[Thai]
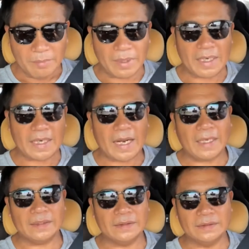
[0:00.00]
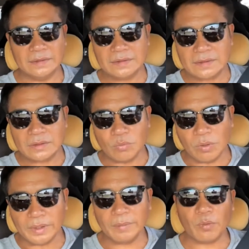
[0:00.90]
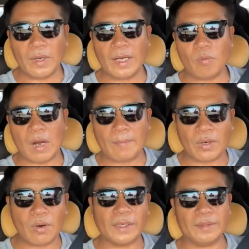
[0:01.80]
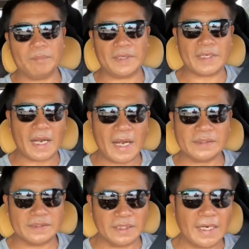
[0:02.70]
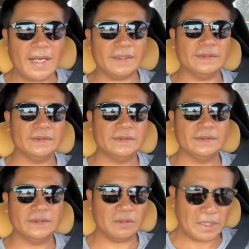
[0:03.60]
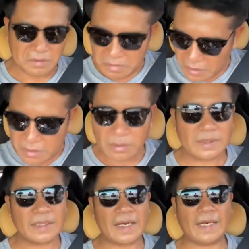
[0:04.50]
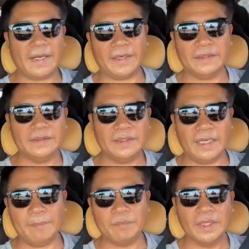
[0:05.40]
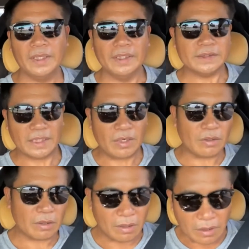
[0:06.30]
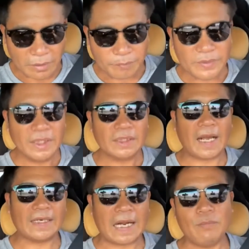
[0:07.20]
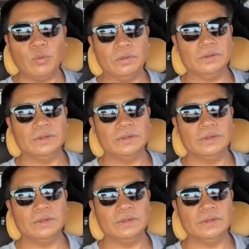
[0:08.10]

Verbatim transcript: พลังงาน หรือตัวที่ บอกว่า ความร้อน เนี่ย ไป ฆ่า เชื้อ ได้ ต้อง ให้ต้อง ตัดตาแดดนะครับ เสร็จแล้ว เราก็ทานน้ำอุ่น